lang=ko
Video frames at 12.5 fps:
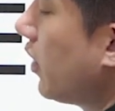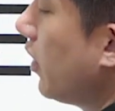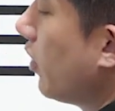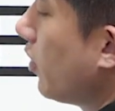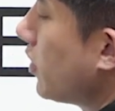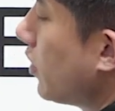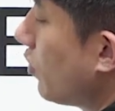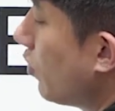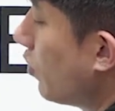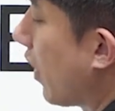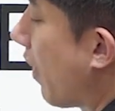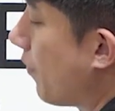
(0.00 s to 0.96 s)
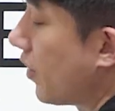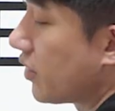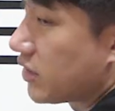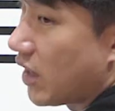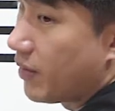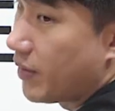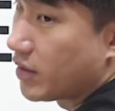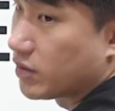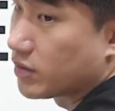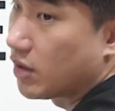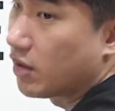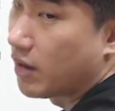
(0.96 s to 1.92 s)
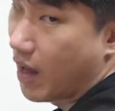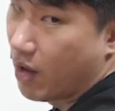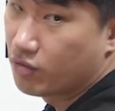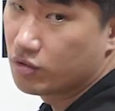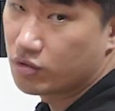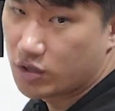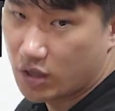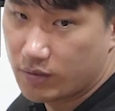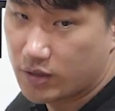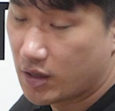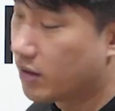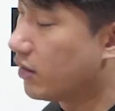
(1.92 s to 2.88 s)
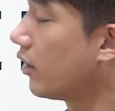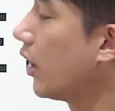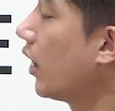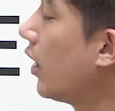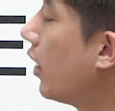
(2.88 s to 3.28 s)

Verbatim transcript: 길어지고 앞에는 짧아져서 라운드 쉐입이 되는 거야.